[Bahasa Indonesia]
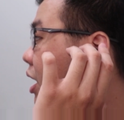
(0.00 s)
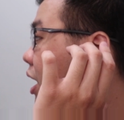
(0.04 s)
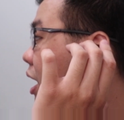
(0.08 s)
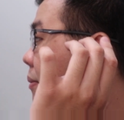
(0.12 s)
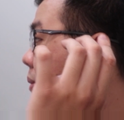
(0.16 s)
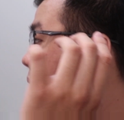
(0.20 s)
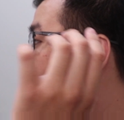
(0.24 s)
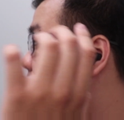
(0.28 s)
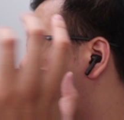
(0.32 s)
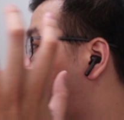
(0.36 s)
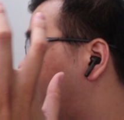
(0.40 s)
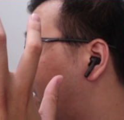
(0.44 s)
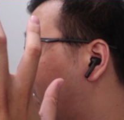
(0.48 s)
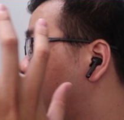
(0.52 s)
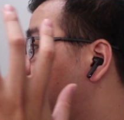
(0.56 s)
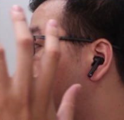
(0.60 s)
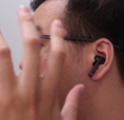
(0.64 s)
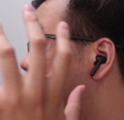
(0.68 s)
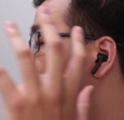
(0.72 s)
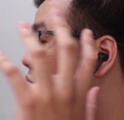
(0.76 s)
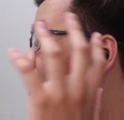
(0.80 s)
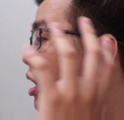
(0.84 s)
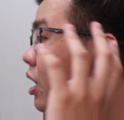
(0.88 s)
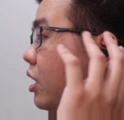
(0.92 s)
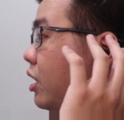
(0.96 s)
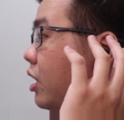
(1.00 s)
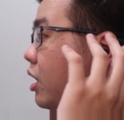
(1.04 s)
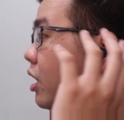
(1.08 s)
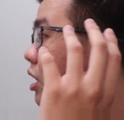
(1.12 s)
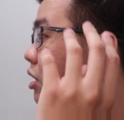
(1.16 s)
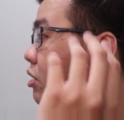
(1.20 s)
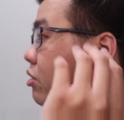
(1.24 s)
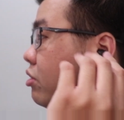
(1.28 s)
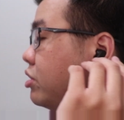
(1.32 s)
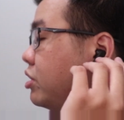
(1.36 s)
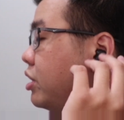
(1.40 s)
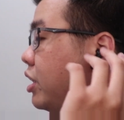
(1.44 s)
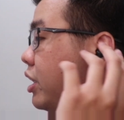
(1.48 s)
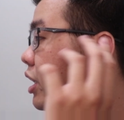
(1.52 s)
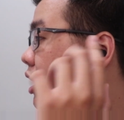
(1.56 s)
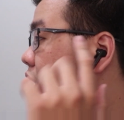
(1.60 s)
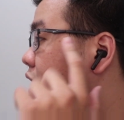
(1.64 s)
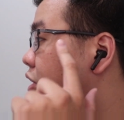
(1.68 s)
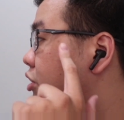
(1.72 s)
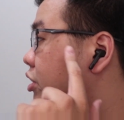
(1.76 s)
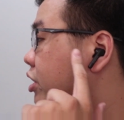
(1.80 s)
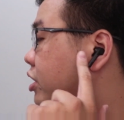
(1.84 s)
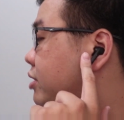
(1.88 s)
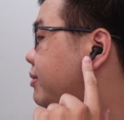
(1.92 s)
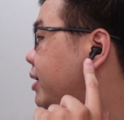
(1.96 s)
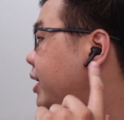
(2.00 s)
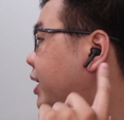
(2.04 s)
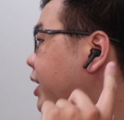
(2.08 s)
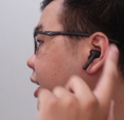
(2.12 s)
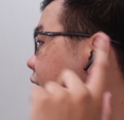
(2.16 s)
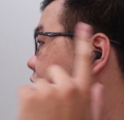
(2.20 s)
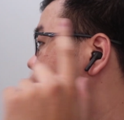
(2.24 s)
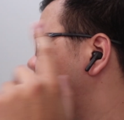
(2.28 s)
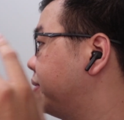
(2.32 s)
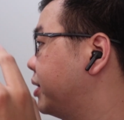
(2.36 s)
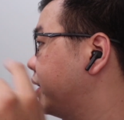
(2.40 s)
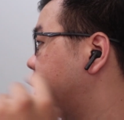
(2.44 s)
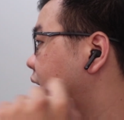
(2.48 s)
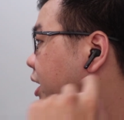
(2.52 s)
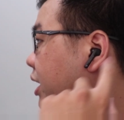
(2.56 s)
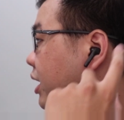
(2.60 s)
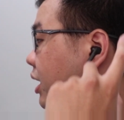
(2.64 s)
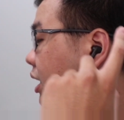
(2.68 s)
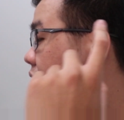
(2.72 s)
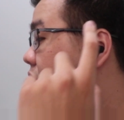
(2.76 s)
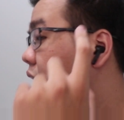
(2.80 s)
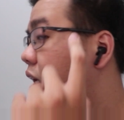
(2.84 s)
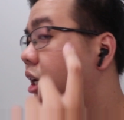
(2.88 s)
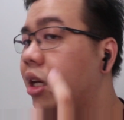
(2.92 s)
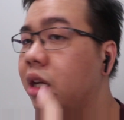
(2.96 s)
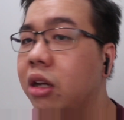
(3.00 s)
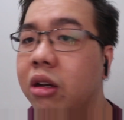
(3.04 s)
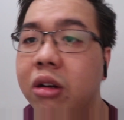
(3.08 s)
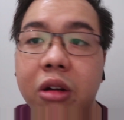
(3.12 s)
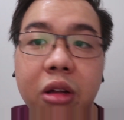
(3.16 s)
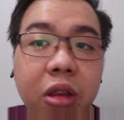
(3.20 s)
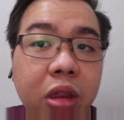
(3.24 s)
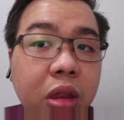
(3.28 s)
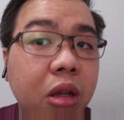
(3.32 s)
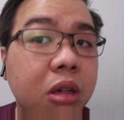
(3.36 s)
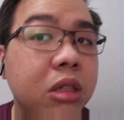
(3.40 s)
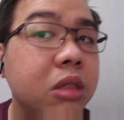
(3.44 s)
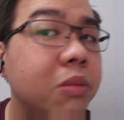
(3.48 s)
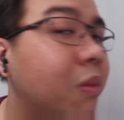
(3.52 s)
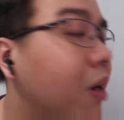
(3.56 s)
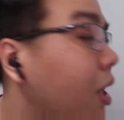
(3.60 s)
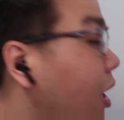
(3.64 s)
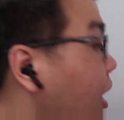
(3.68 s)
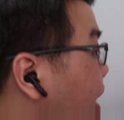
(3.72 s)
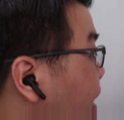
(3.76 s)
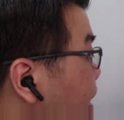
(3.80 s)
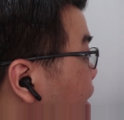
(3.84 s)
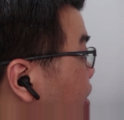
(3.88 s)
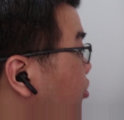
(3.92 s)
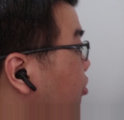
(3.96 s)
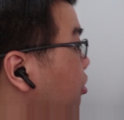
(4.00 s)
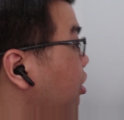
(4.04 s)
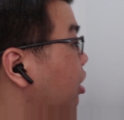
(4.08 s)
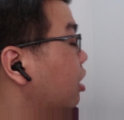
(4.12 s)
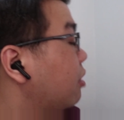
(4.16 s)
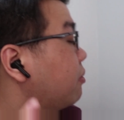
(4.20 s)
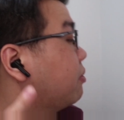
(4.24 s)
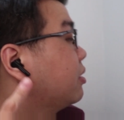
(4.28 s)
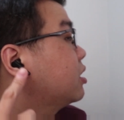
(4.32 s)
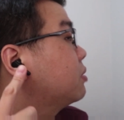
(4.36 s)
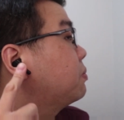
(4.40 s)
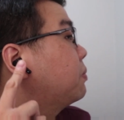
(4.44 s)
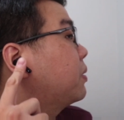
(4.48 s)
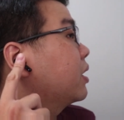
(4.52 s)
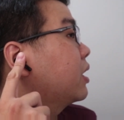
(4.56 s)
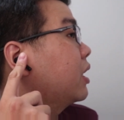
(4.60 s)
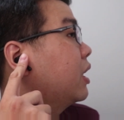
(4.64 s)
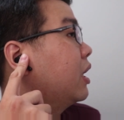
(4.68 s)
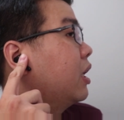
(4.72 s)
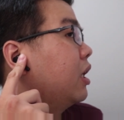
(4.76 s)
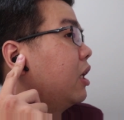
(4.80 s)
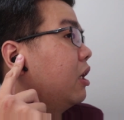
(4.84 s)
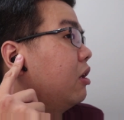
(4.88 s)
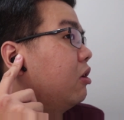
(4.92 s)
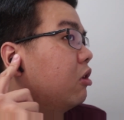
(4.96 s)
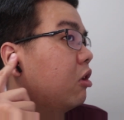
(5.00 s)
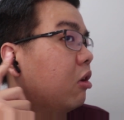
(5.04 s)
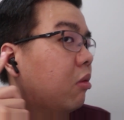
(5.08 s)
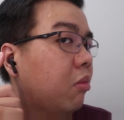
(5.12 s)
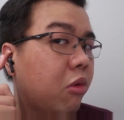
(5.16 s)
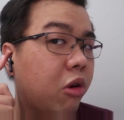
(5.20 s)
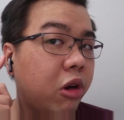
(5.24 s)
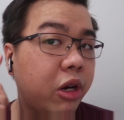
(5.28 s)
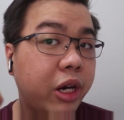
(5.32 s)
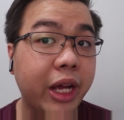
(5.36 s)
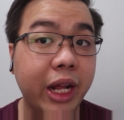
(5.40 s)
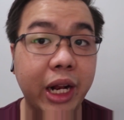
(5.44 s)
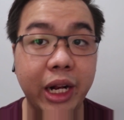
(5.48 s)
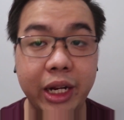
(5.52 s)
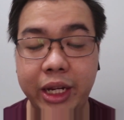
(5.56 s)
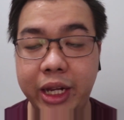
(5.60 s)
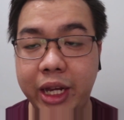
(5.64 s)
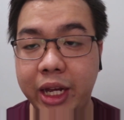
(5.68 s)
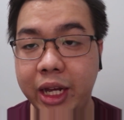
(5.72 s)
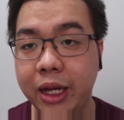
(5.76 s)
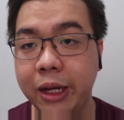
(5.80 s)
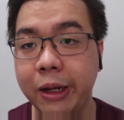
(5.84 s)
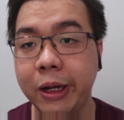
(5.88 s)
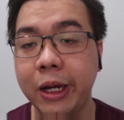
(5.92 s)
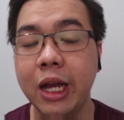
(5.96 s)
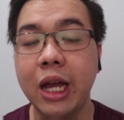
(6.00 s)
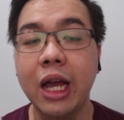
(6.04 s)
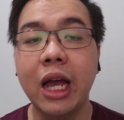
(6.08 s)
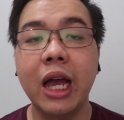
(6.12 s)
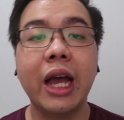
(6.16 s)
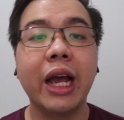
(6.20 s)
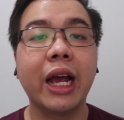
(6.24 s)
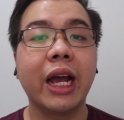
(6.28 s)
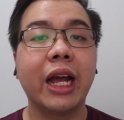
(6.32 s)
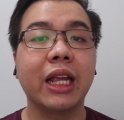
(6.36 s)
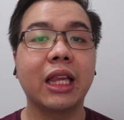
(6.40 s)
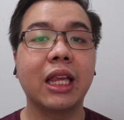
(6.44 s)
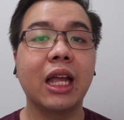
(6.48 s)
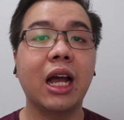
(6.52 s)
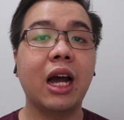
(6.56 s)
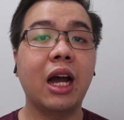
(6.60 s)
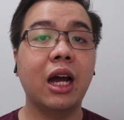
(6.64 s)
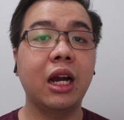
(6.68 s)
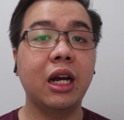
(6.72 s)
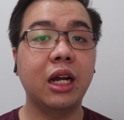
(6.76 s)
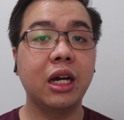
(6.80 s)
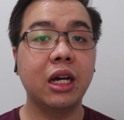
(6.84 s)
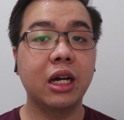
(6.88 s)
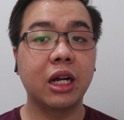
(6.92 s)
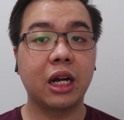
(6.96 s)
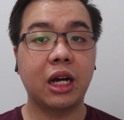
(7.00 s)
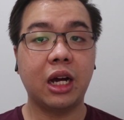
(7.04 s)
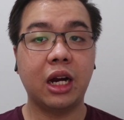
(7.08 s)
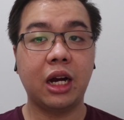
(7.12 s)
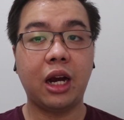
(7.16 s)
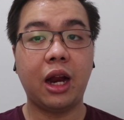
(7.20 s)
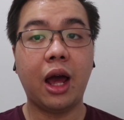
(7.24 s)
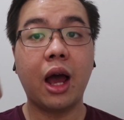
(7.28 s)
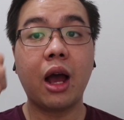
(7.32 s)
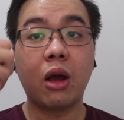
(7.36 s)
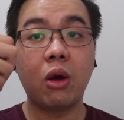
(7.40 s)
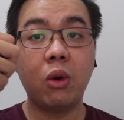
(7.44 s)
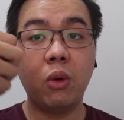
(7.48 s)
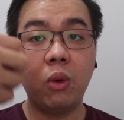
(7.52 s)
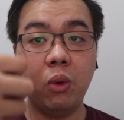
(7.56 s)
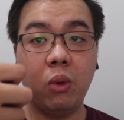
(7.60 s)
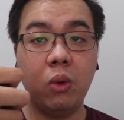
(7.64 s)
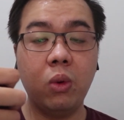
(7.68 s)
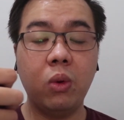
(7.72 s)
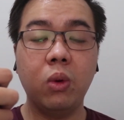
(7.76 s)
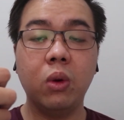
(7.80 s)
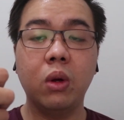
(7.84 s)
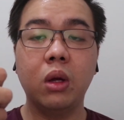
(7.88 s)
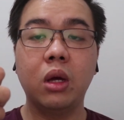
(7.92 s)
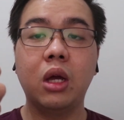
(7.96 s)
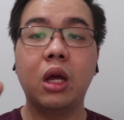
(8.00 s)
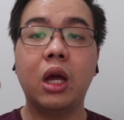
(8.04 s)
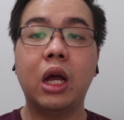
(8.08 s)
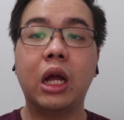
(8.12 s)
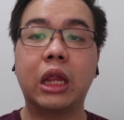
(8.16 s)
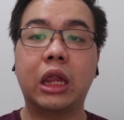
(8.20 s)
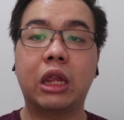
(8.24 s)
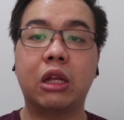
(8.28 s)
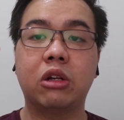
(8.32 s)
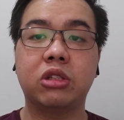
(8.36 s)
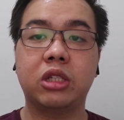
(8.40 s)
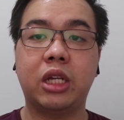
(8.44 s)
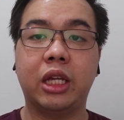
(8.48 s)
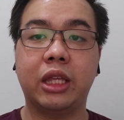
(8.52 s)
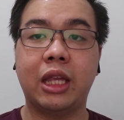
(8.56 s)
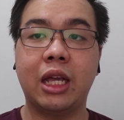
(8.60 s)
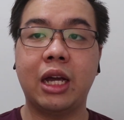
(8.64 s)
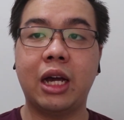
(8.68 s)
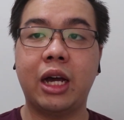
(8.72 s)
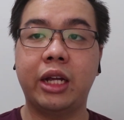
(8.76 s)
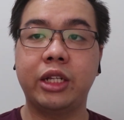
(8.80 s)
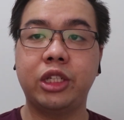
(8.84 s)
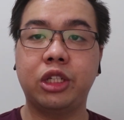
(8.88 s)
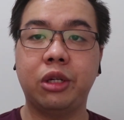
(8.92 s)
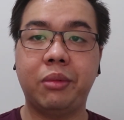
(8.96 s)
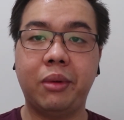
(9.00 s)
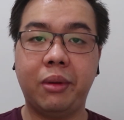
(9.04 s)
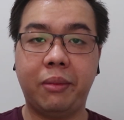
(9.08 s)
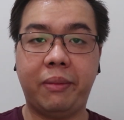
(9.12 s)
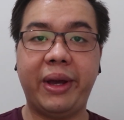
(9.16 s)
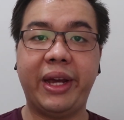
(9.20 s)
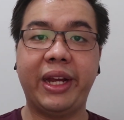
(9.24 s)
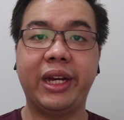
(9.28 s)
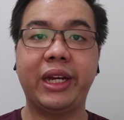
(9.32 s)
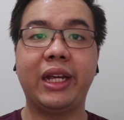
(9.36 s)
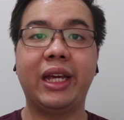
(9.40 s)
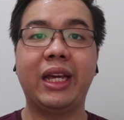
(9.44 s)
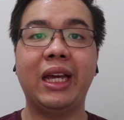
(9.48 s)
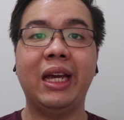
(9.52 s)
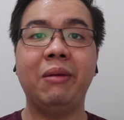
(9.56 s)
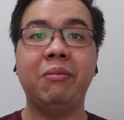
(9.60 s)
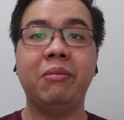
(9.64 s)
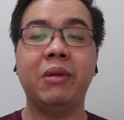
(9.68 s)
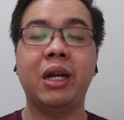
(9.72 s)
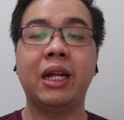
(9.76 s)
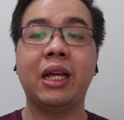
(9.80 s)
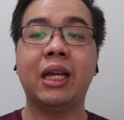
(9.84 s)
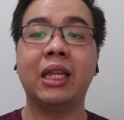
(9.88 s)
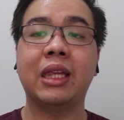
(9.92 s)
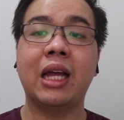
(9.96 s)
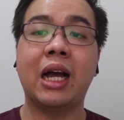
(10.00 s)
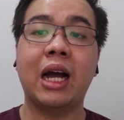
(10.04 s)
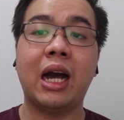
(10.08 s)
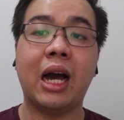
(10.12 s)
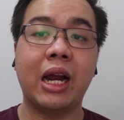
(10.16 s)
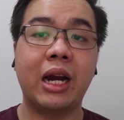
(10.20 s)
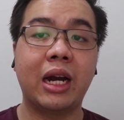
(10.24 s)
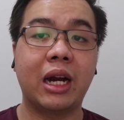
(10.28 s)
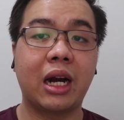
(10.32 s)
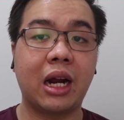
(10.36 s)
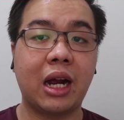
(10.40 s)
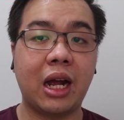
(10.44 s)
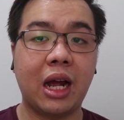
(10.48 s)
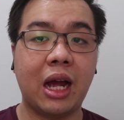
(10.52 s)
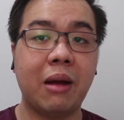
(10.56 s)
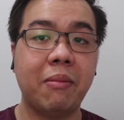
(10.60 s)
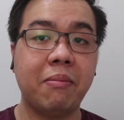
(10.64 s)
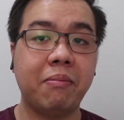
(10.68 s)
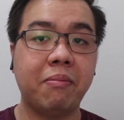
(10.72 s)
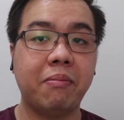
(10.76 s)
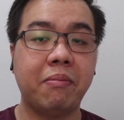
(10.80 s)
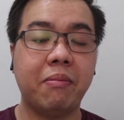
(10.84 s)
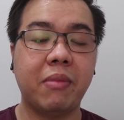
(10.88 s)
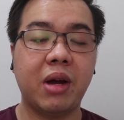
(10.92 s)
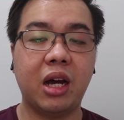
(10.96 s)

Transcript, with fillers: kamera. Terus ini untuk sebelah kiri seperti ini, untuk sebelah kanan kurang lebih seperti ini untuk modelnya. Kita akan dengarkan lagu, terus kita akan coba main game dan kita akan rekam